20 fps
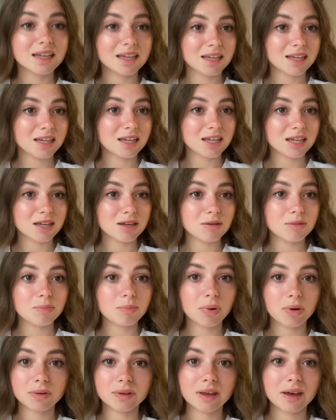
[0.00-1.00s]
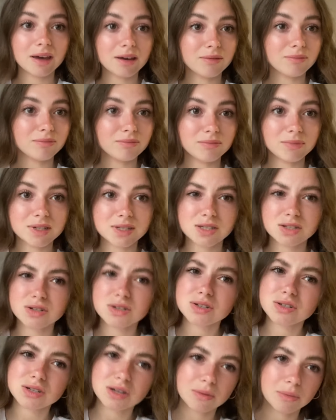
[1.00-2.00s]
i potem jest
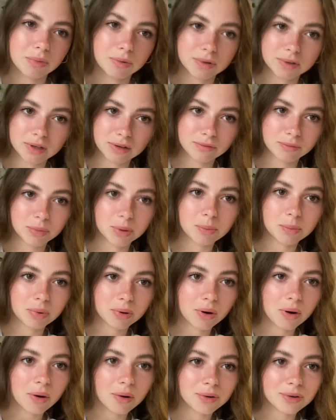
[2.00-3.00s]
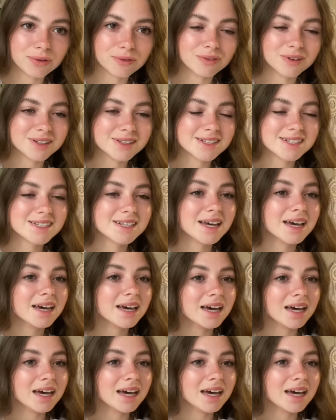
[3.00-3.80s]
troszeczkę burdy w moim pokoju, więc